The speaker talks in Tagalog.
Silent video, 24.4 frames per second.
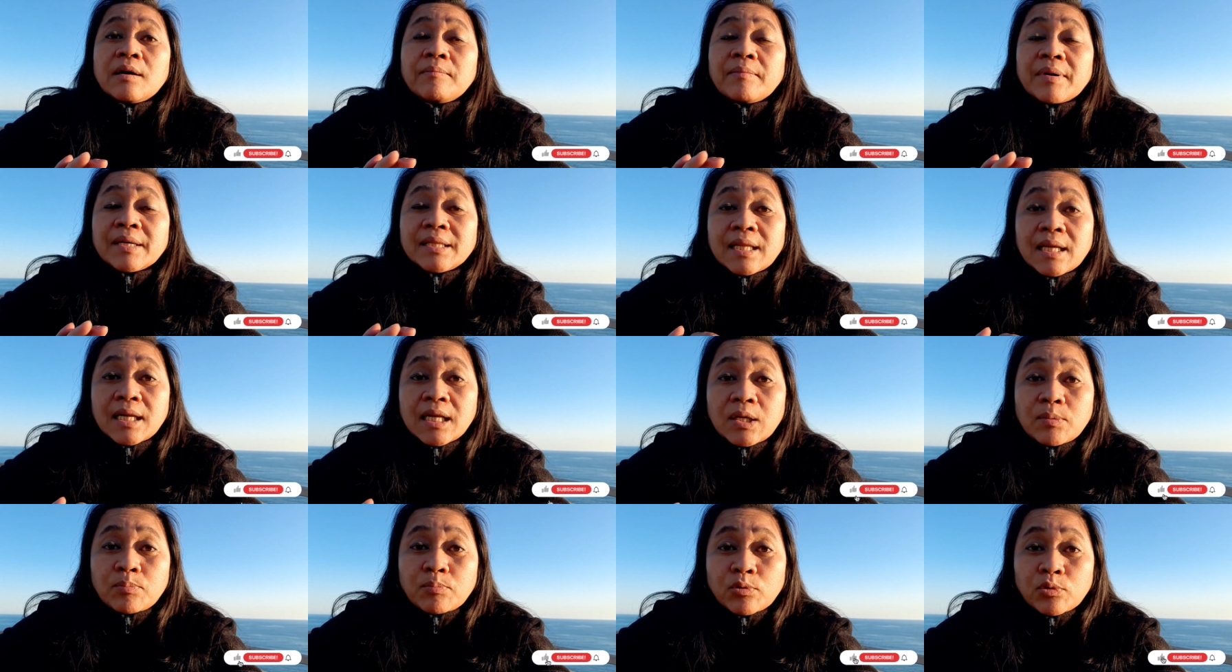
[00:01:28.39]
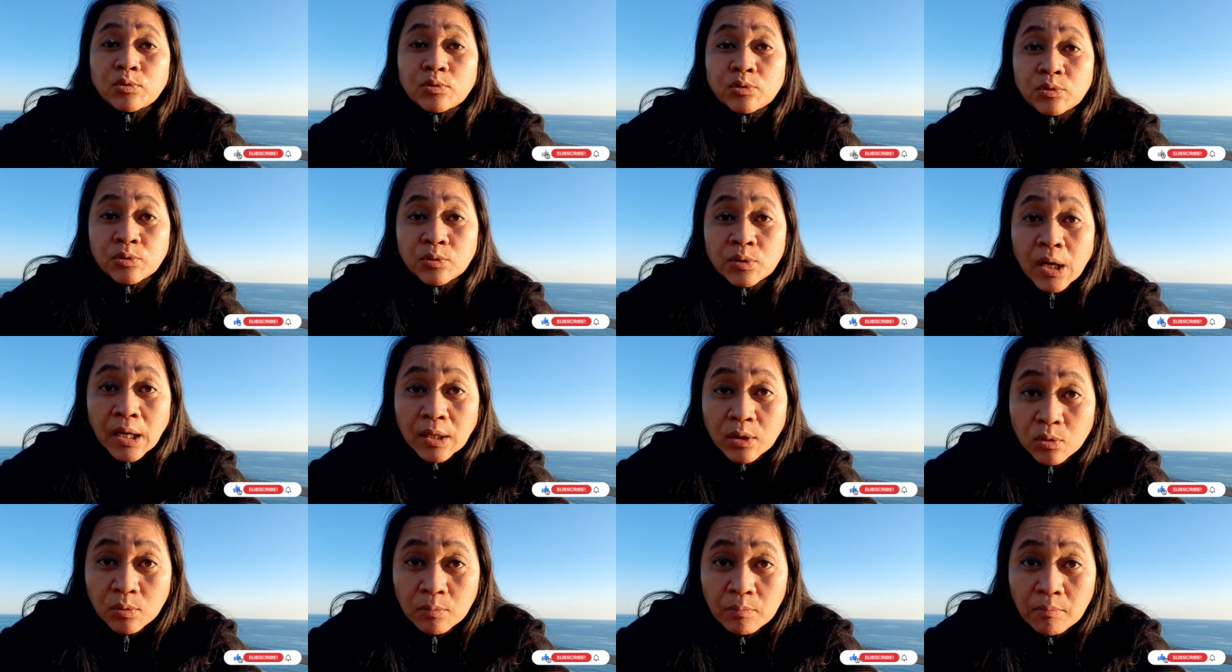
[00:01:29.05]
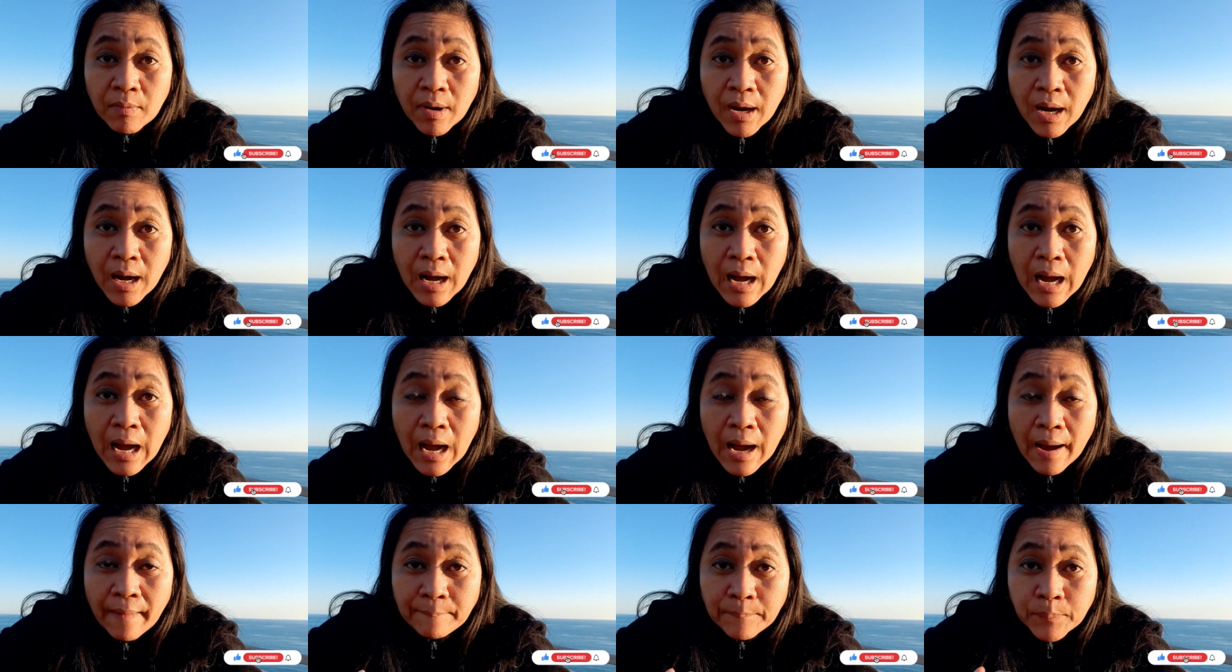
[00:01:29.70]
madali po kayong
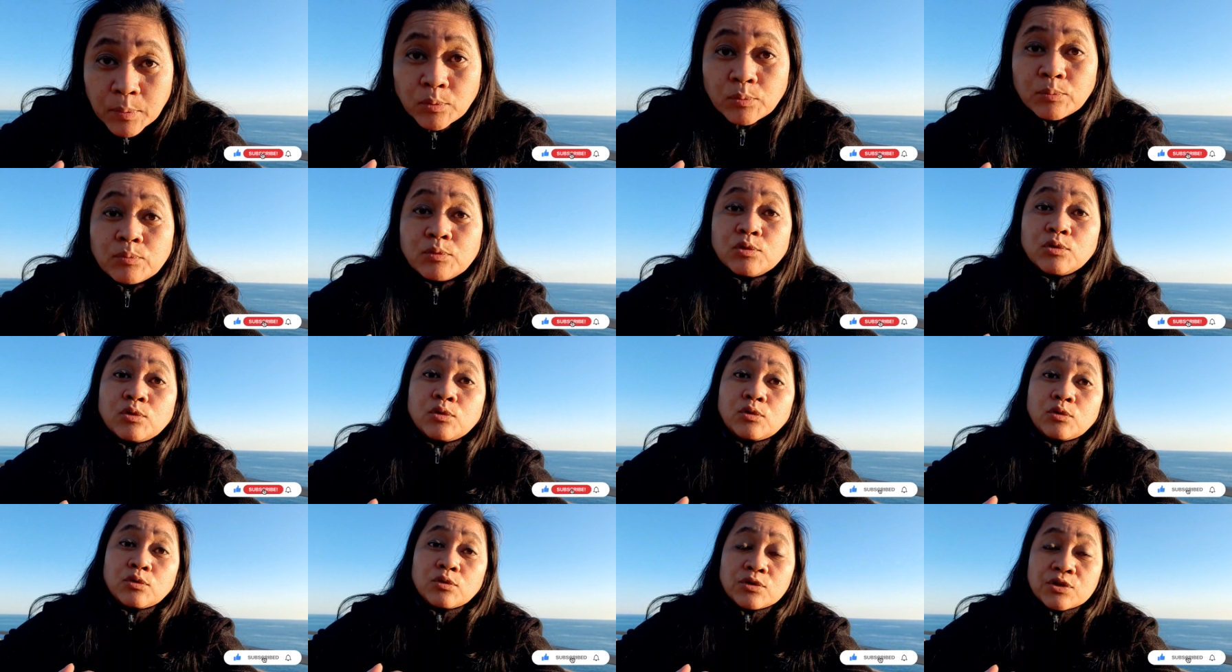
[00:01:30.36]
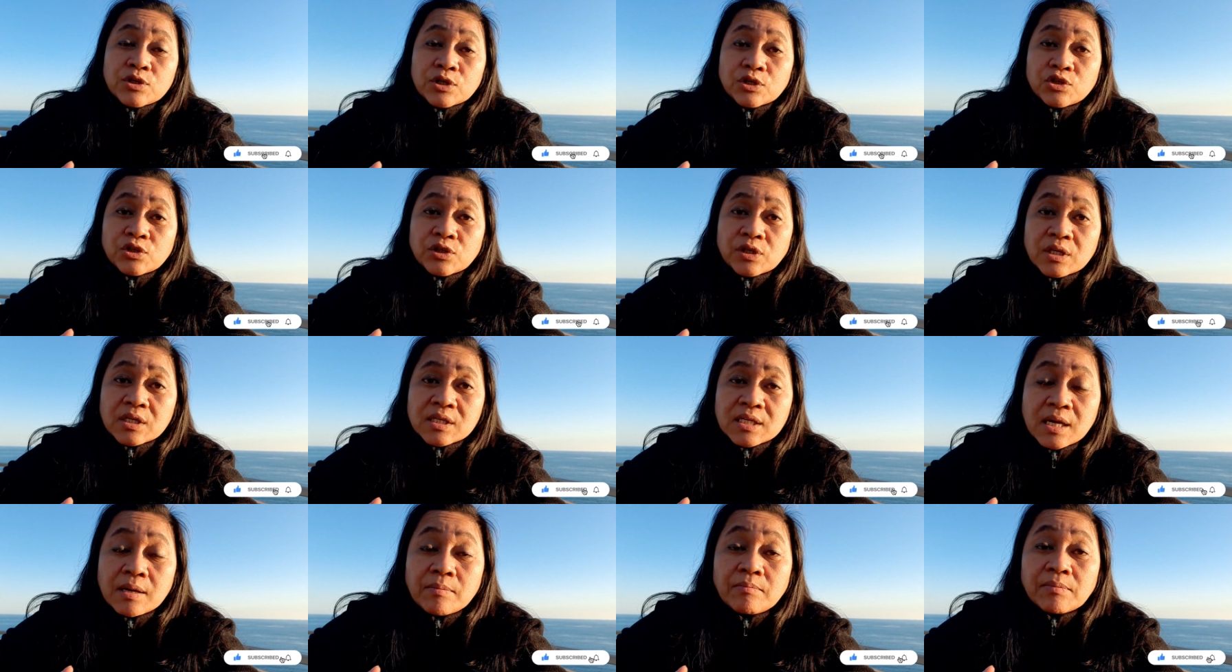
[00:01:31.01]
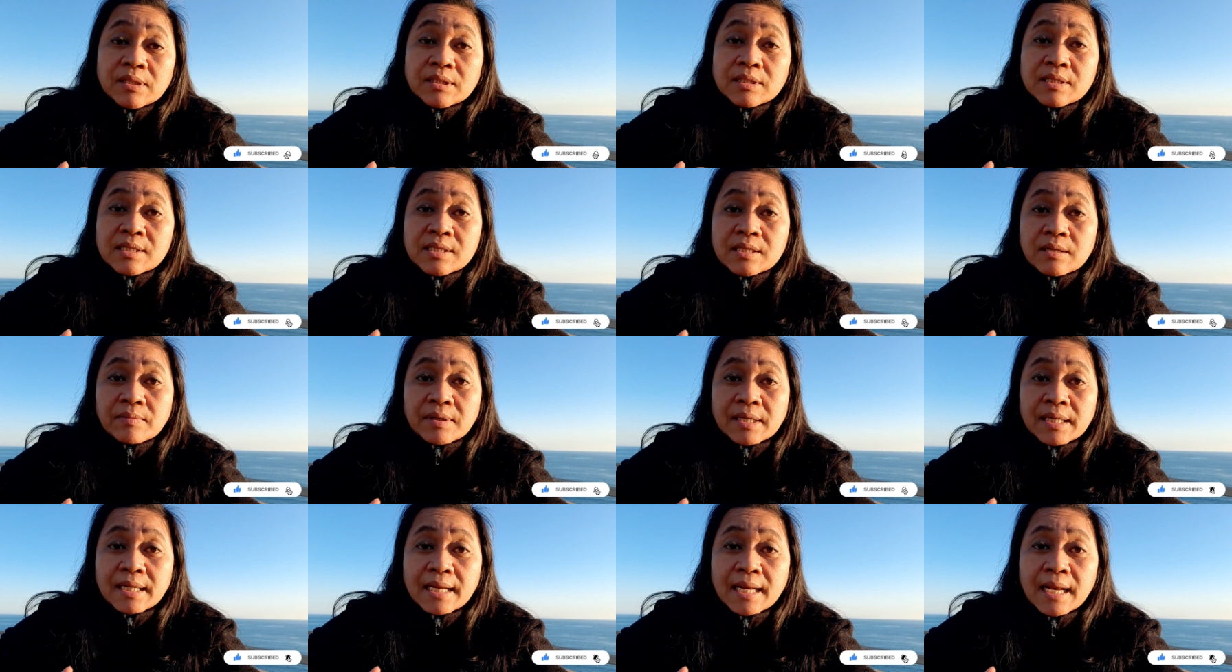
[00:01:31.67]
ma-approve noon sa Turkish Embassy
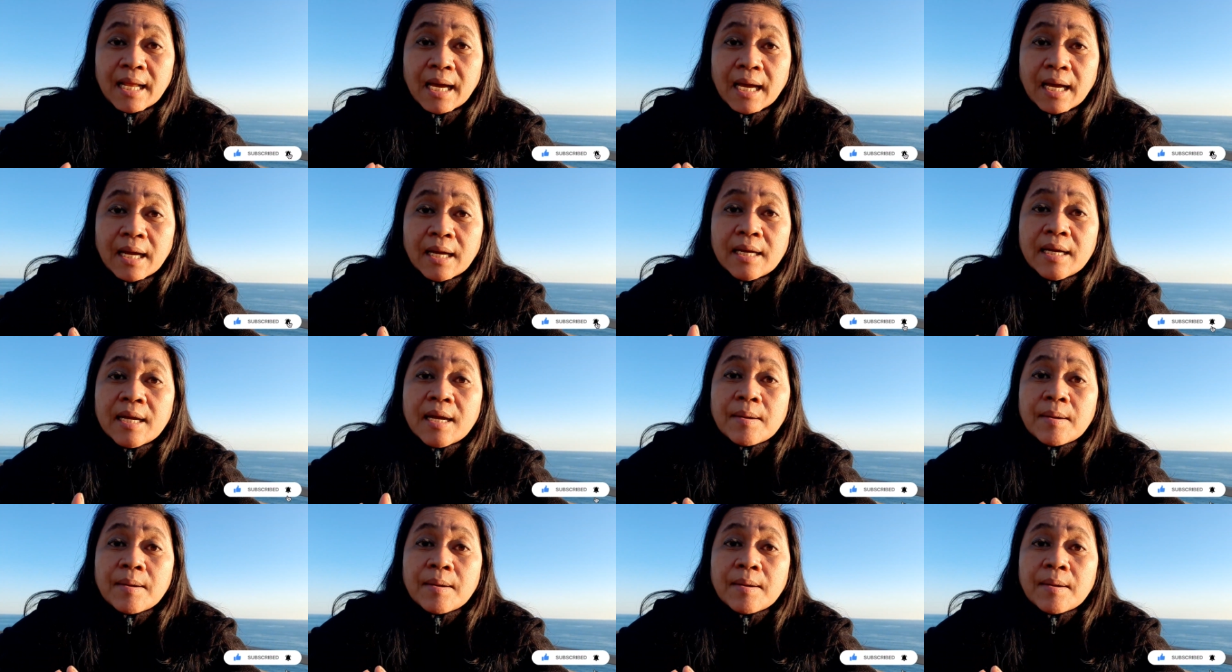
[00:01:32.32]
sa Manila.